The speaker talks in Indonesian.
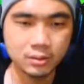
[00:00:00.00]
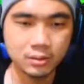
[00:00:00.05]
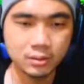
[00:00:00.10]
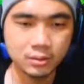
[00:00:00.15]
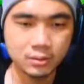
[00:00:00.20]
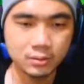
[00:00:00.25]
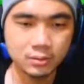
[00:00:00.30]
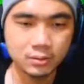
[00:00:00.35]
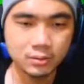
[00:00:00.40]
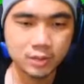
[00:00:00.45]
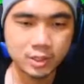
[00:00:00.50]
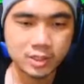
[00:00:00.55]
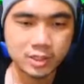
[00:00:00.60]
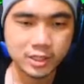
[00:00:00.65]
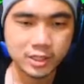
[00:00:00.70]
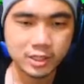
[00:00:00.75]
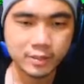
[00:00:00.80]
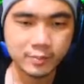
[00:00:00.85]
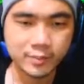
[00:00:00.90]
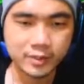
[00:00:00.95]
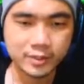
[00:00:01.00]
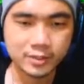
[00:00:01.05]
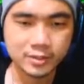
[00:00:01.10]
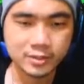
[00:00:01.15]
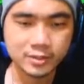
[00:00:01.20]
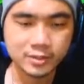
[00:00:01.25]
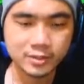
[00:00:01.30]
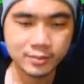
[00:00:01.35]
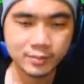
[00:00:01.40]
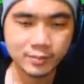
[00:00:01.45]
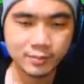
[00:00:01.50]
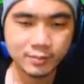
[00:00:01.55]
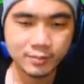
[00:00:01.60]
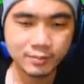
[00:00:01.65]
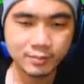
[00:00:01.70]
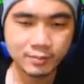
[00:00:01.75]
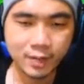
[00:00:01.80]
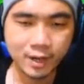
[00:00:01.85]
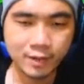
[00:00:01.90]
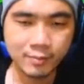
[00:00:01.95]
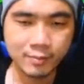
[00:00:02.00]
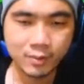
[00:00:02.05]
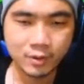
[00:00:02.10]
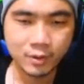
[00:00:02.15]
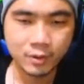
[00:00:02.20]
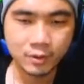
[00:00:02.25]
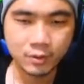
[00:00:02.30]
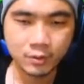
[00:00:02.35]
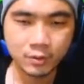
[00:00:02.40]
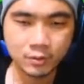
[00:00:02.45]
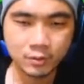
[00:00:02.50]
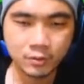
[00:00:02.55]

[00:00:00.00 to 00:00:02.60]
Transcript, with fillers: Waduh, rest in peace, my bro.